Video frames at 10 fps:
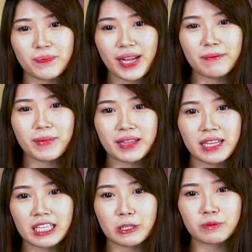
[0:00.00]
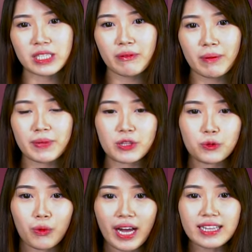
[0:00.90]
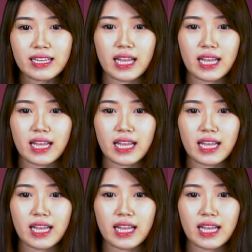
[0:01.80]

break Mythic Doomsday Weapon 2 dan